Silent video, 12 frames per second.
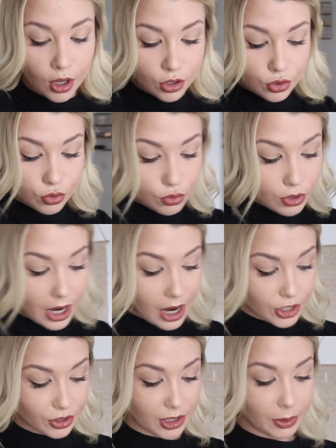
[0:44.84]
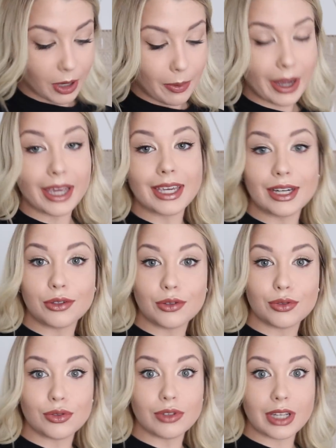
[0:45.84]
Du coup là j'en ai préparé
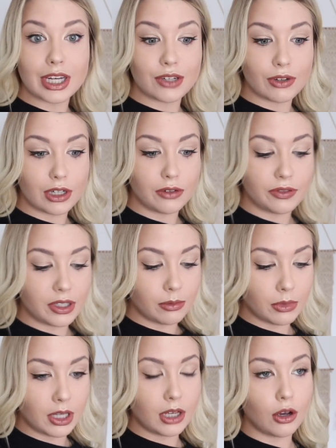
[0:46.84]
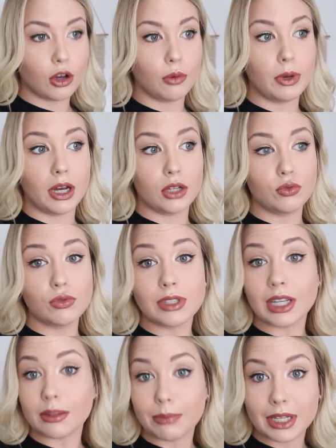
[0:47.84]
quelques-unes et je vais les filmer euh, bah, toute
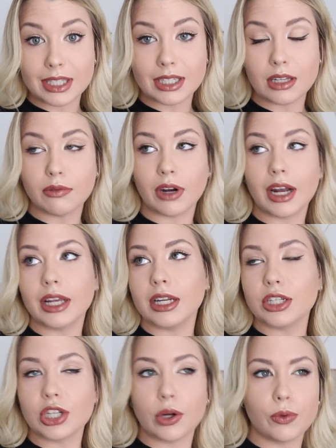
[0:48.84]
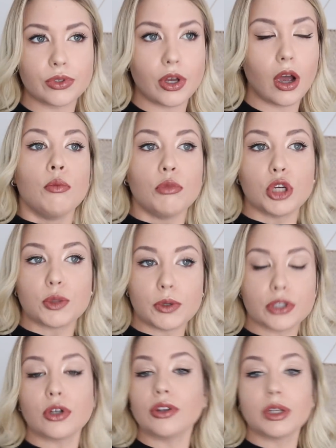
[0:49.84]
cette matinée. Voilà, il est déjà 11h. Mais je
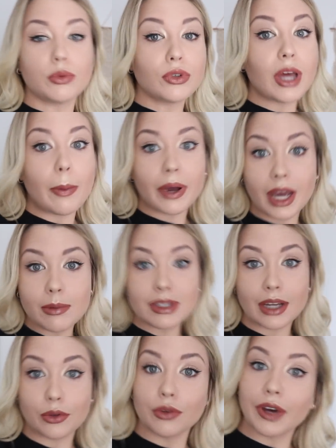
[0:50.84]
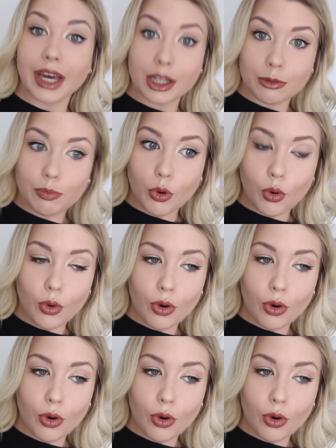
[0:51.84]
pense qu'en début d'après-midi ça devrait être bon.